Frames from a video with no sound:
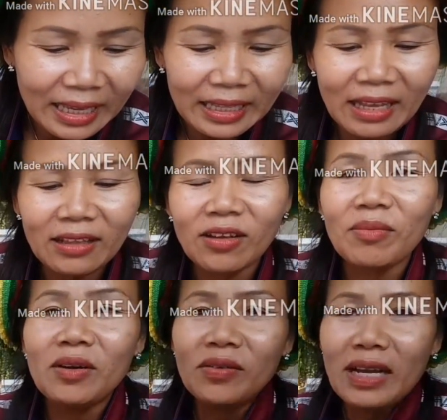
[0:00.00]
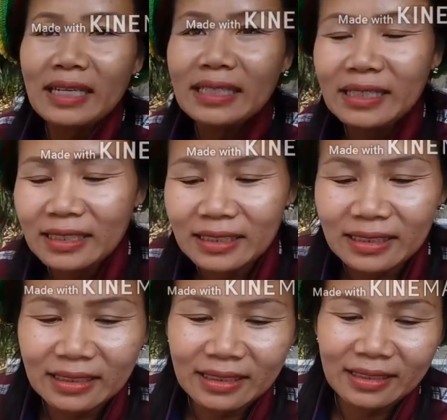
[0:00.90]
เยตาต้องมาดูรายชื่อ
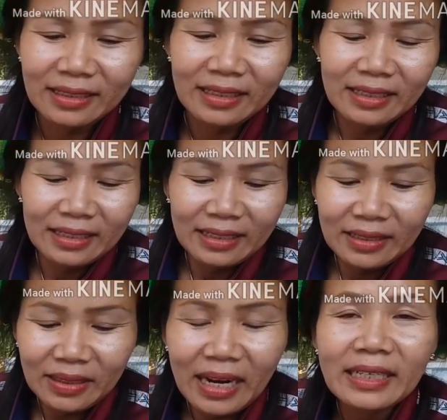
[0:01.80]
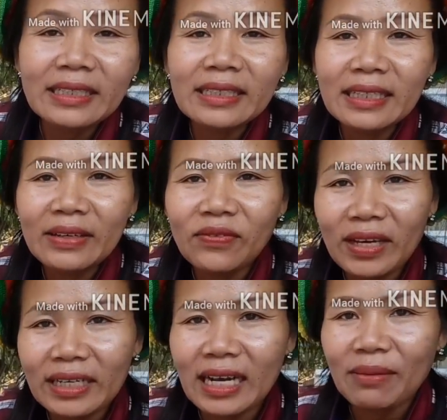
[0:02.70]
รายชื่อที่แฟ
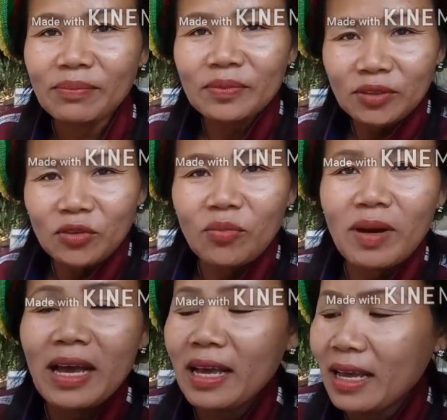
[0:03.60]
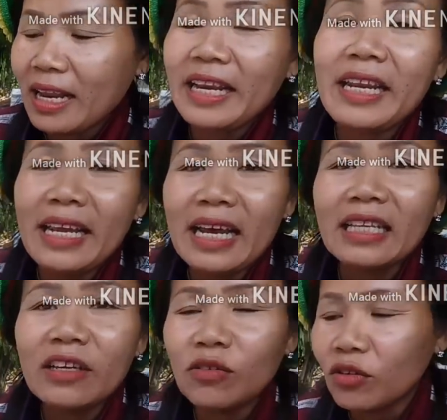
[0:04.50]
นคลับส่งมา อันนี้ดีนะ
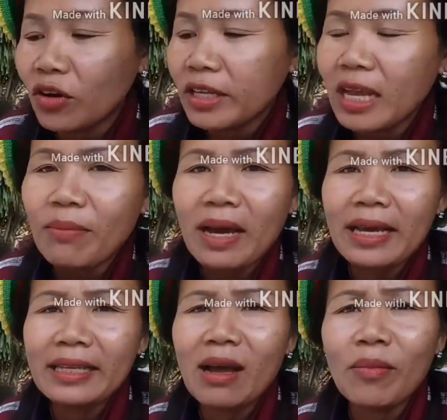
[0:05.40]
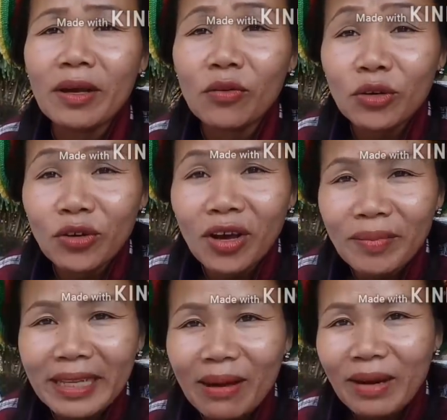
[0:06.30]
ที่คุณก้อยทำให้ ทำ คุณก้อย
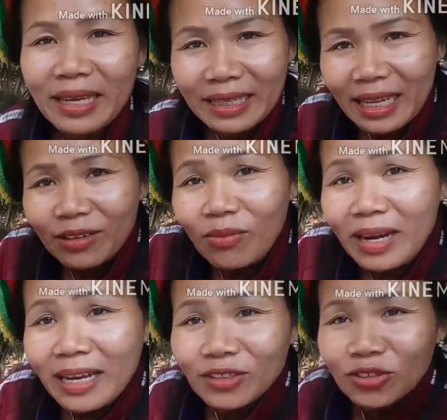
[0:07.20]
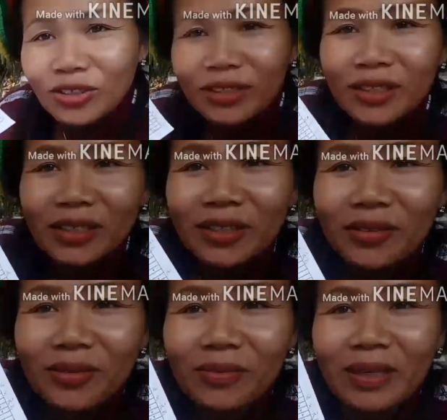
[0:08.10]
ไม่ทำให้ยูตาต้องมานั่งจด
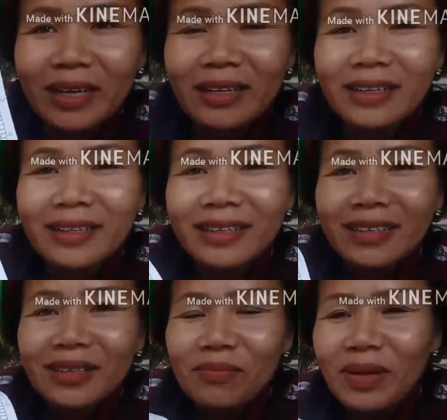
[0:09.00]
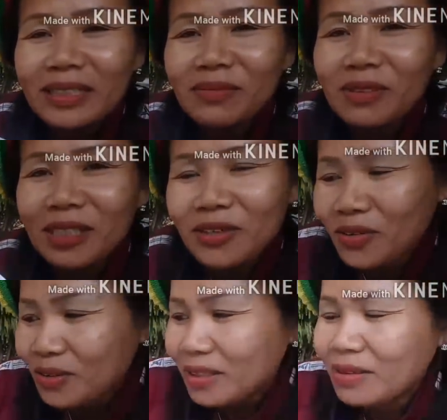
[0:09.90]
เพื่อน แปดสิบสี่
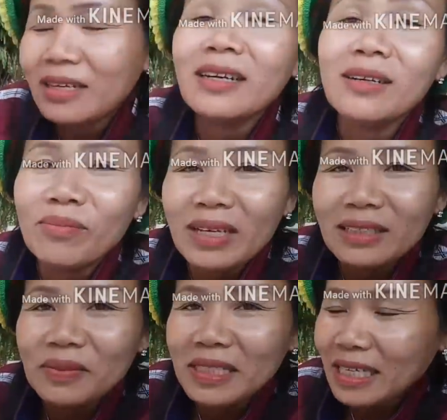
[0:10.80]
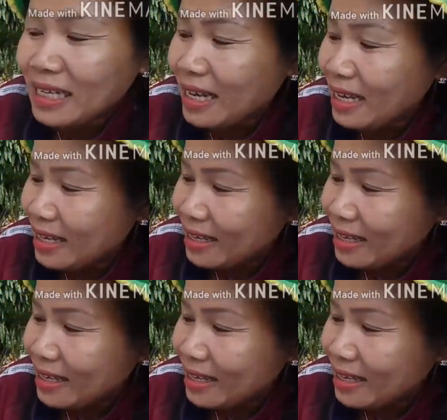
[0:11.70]
คน เกินแปดสิบสี่อีกนะ